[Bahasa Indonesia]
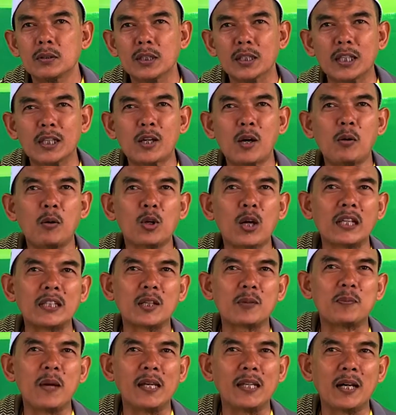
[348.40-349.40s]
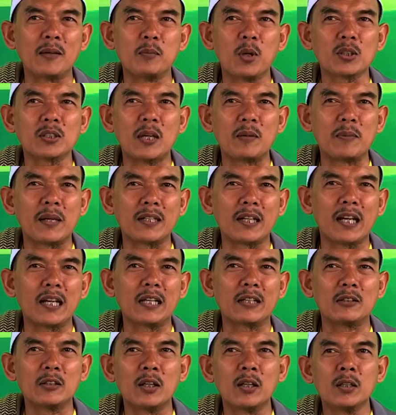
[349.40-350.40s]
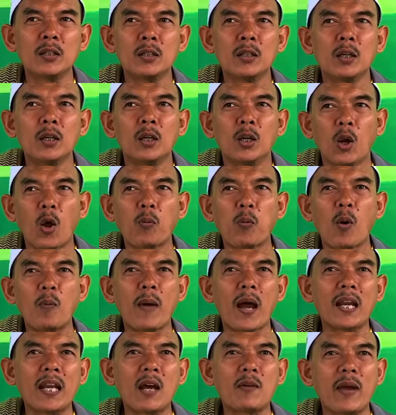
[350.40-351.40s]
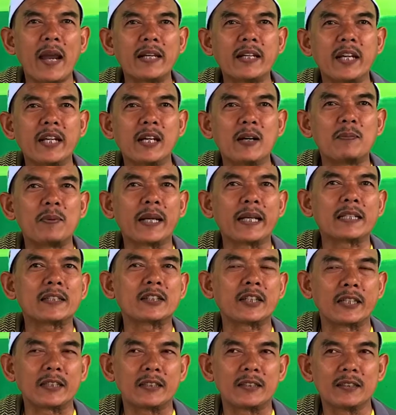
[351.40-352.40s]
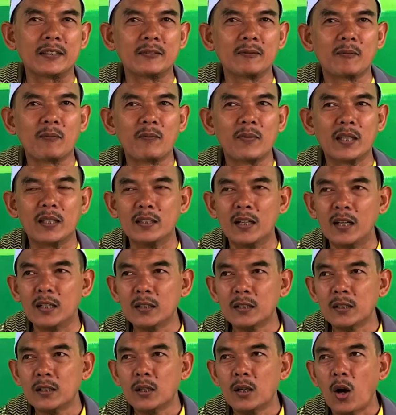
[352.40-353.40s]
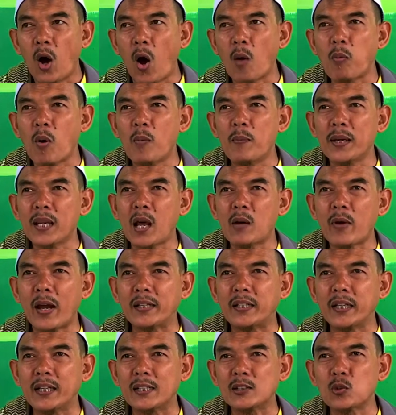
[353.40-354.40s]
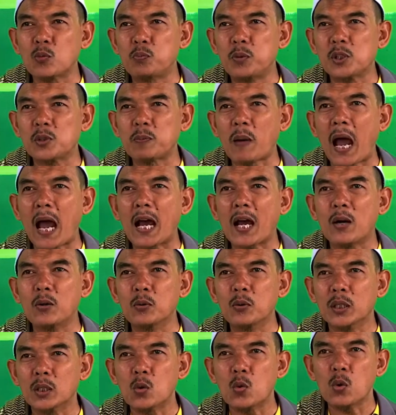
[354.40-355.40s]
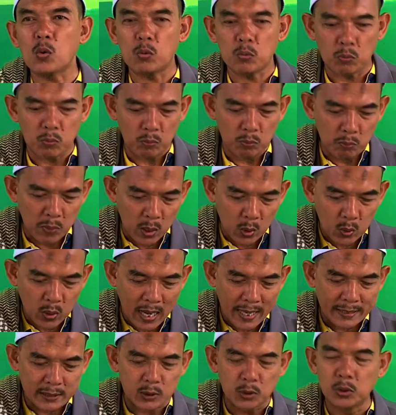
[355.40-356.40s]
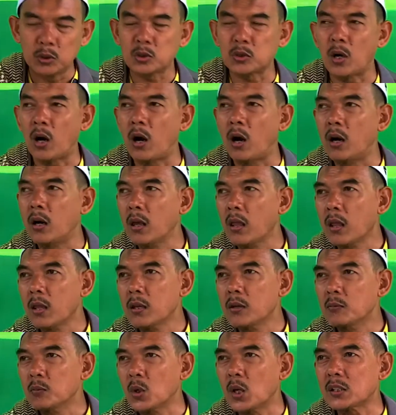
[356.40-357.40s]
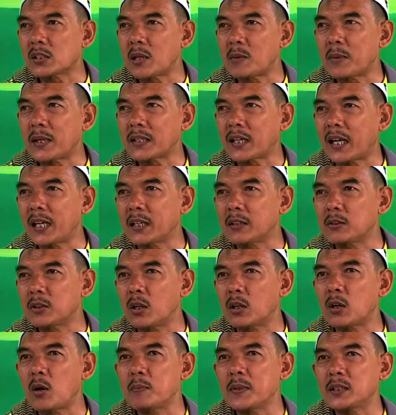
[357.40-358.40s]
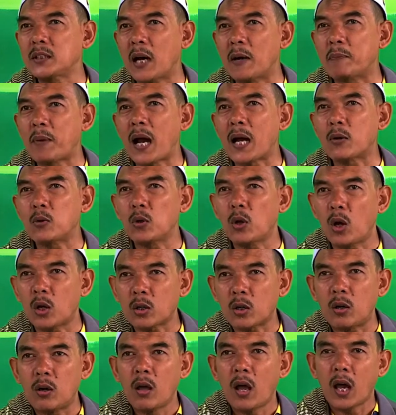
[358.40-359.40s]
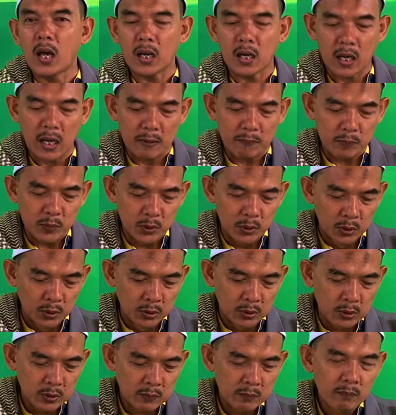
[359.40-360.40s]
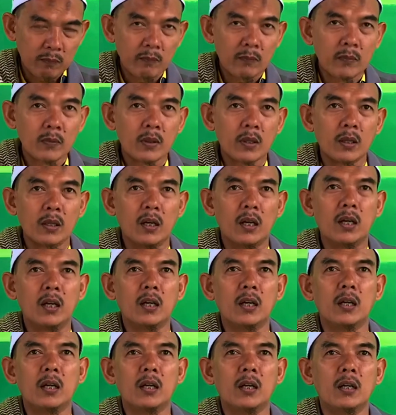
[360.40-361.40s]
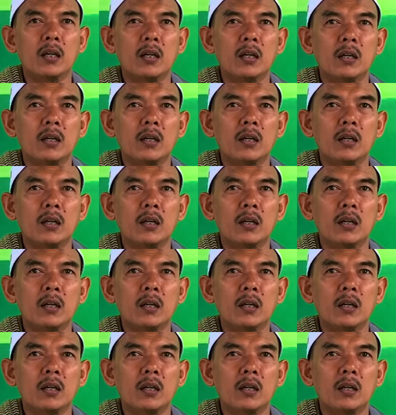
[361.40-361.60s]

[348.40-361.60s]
niki kok ora terbayang kok sampean kalih kula napa malah awake dhewe kepleset gitu apa meneh awake dhewe kecublis paku iku mengurangi dosa mula sampean kalih kula kok midak paku loro alhamdulillah